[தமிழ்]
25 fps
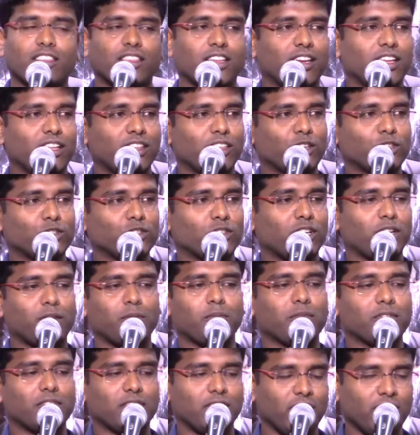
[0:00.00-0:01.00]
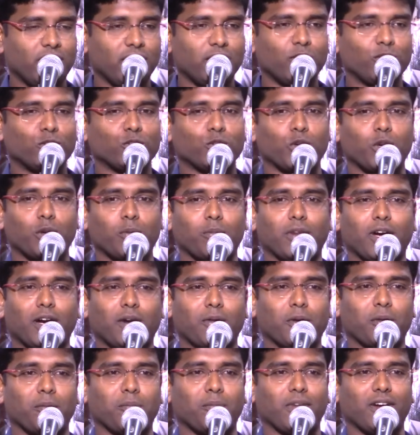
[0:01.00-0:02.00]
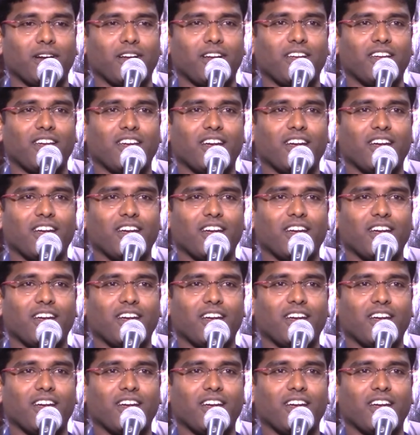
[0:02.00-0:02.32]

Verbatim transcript: தெரியுதுன்னு சொன்னால் தெரியுதுன்னு சொல்லுமா அப்படின்மா